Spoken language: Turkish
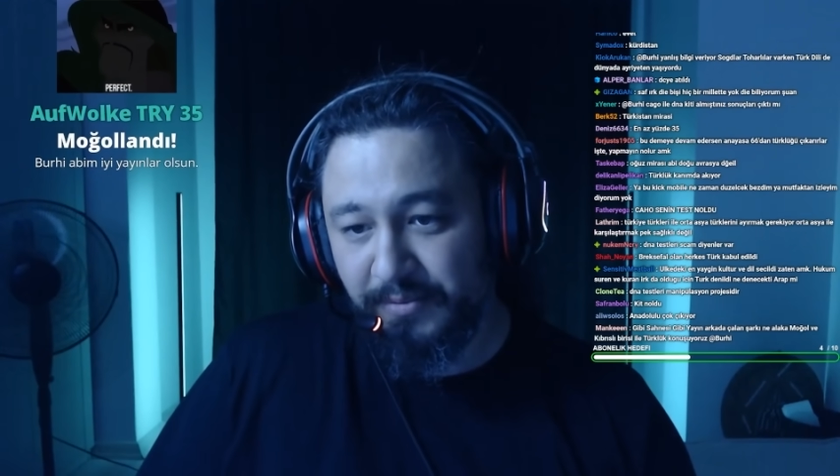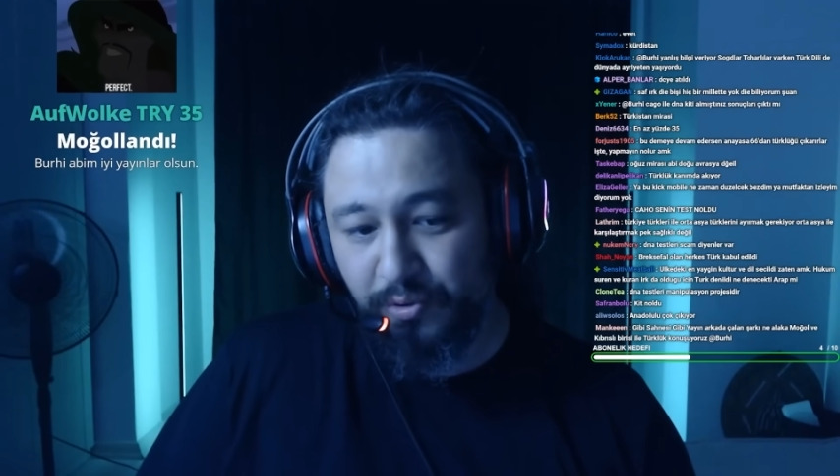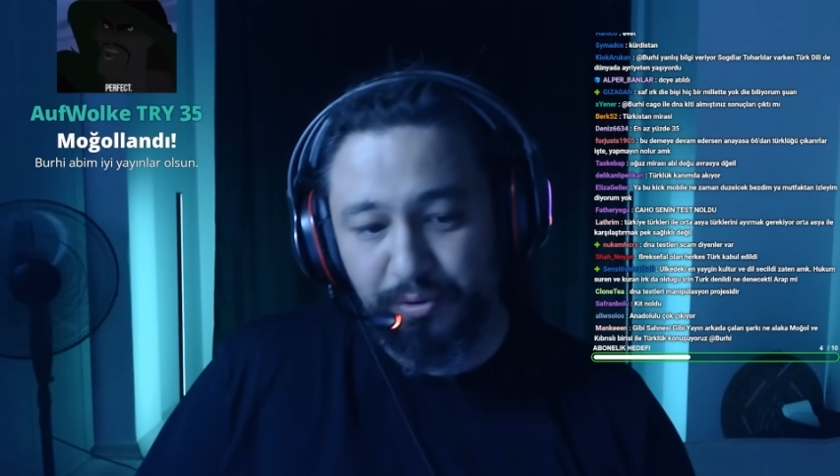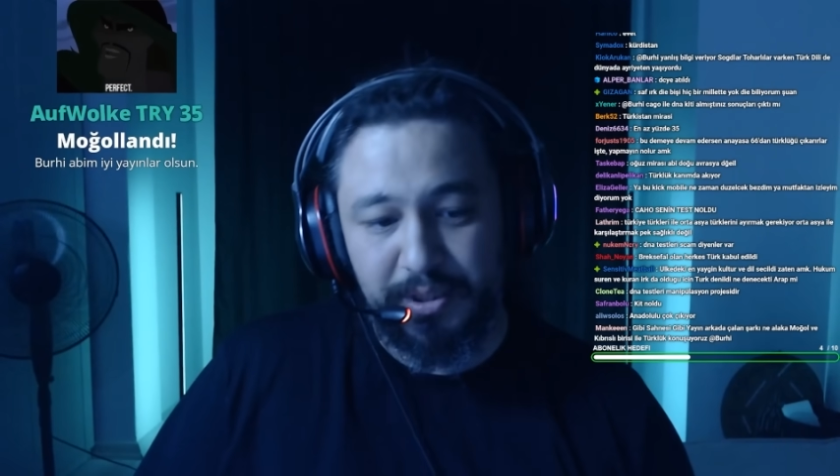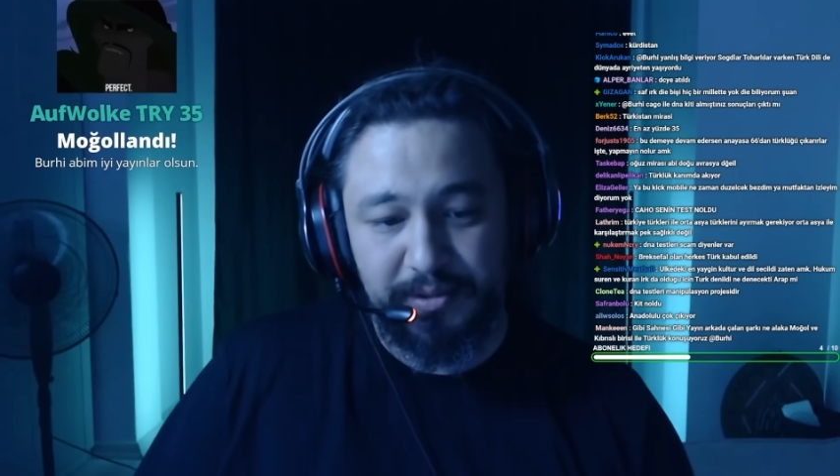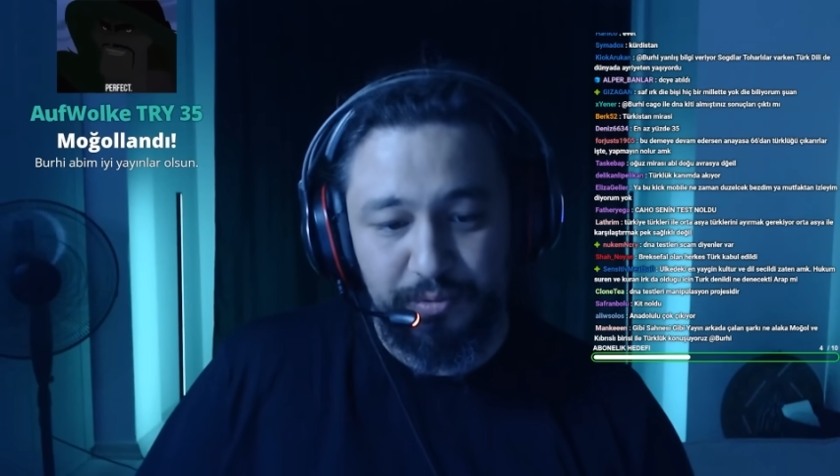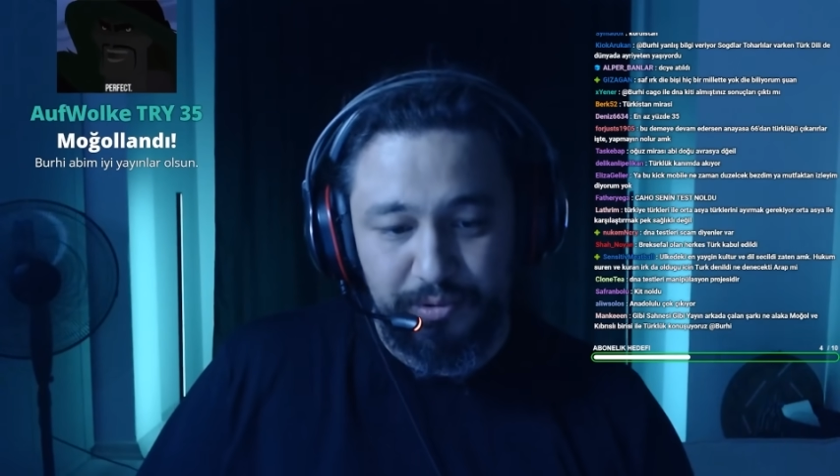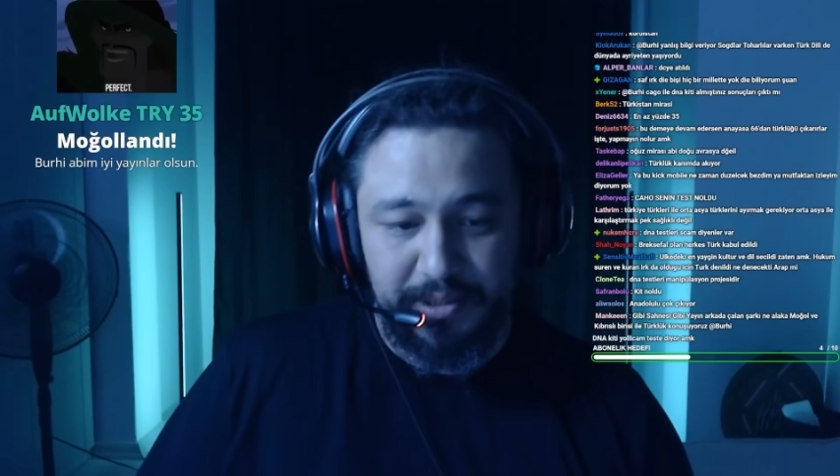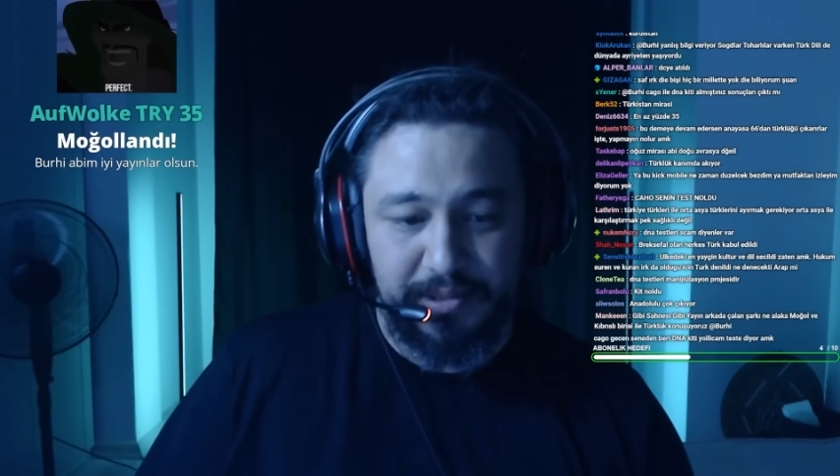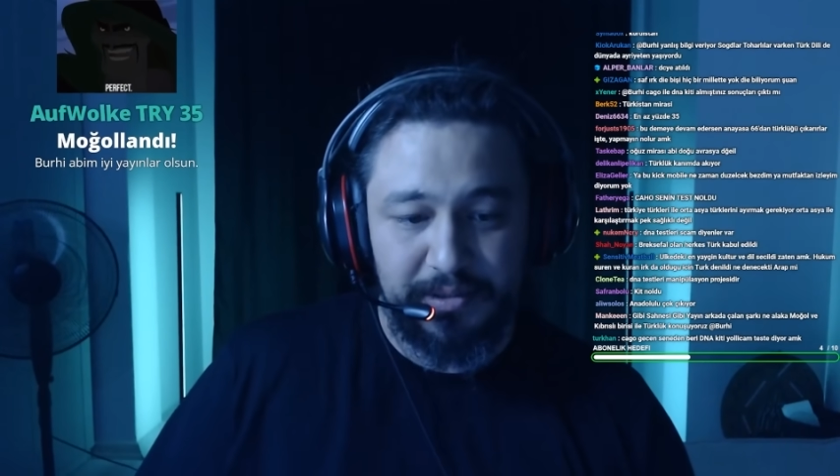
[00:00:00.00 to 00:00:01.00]
kökeni
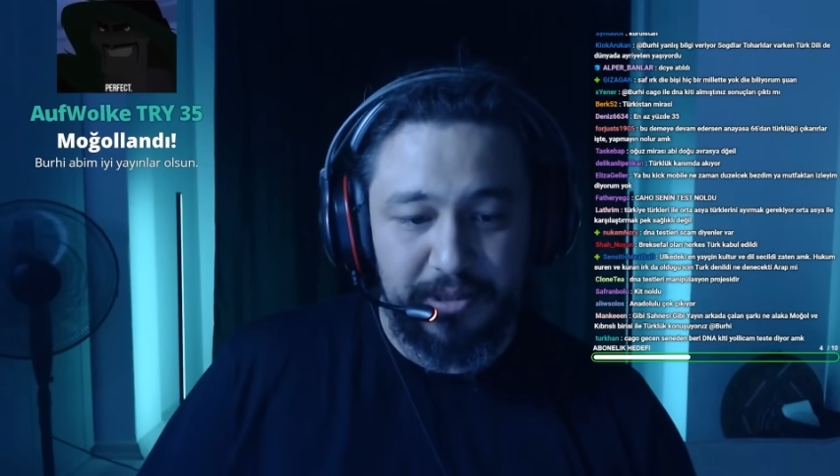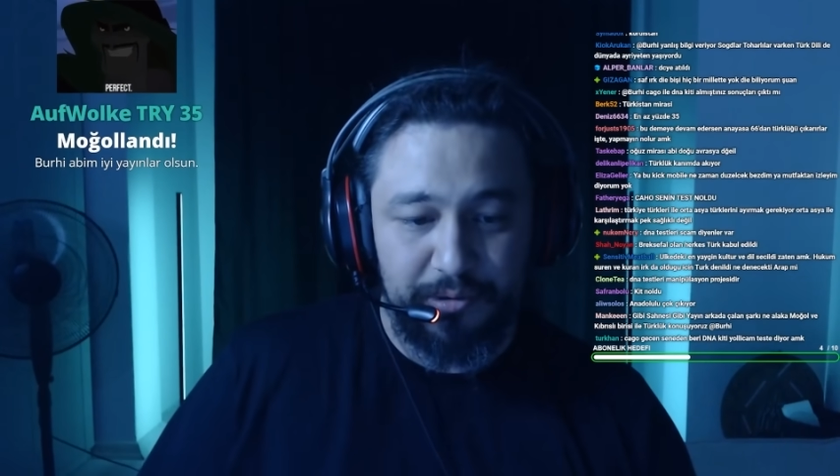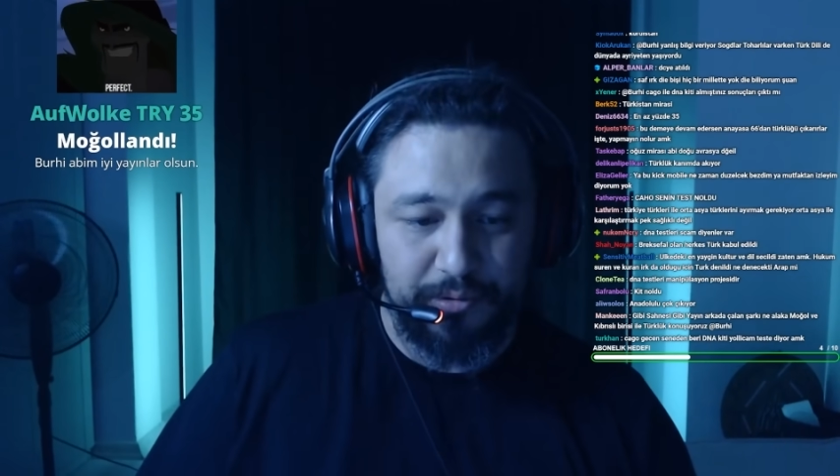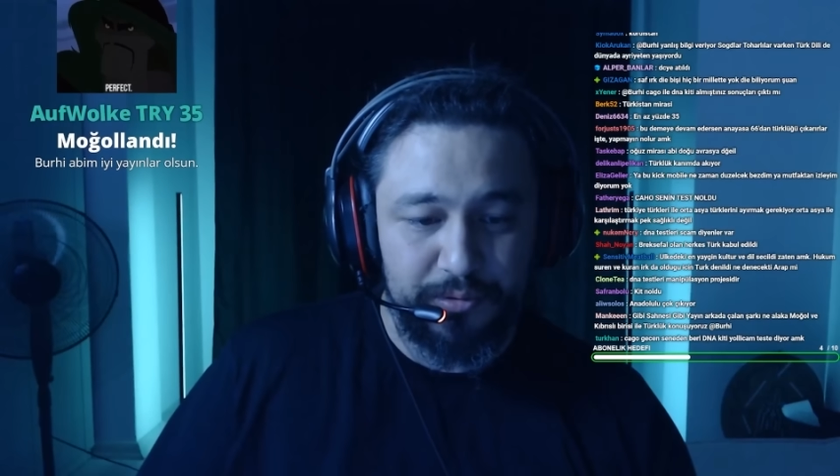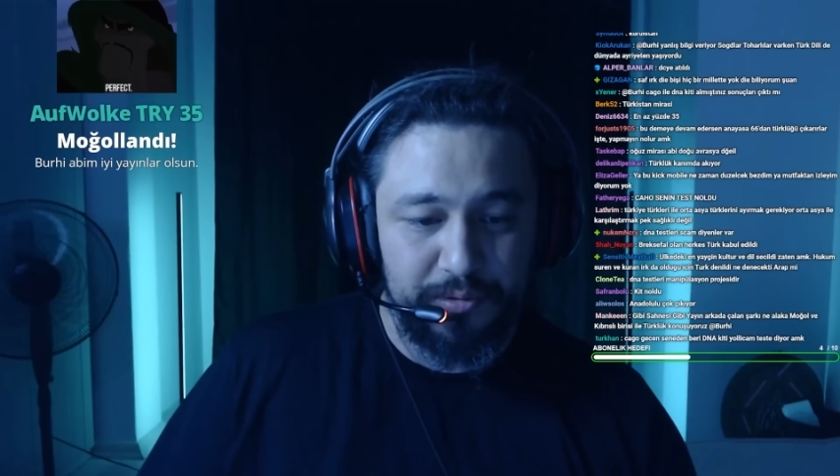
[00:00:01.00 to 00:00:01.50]
üzerinden olsun.